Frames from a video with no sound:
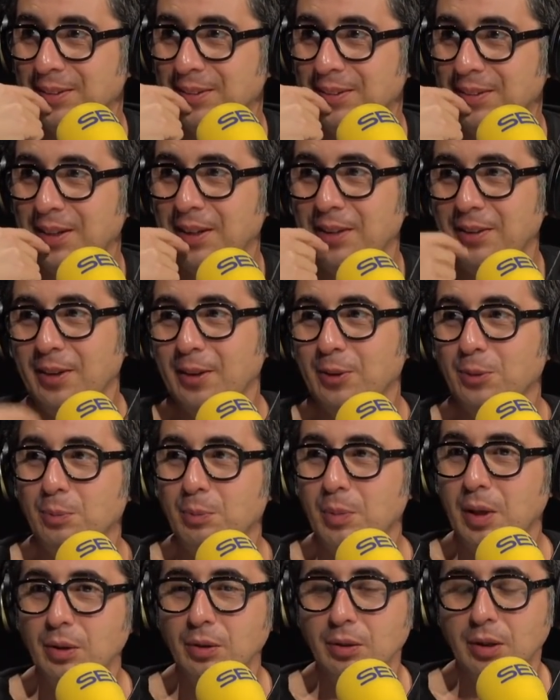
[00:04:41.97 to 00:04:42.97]
hacían
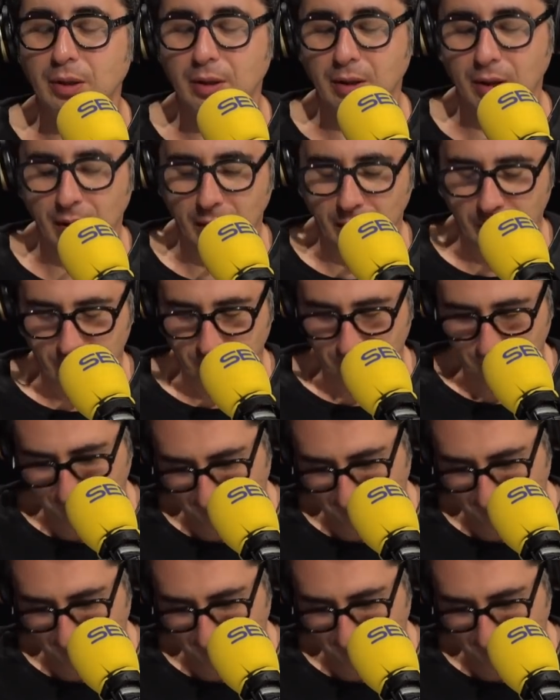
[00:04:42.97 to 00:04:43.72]
un plano y decía oh,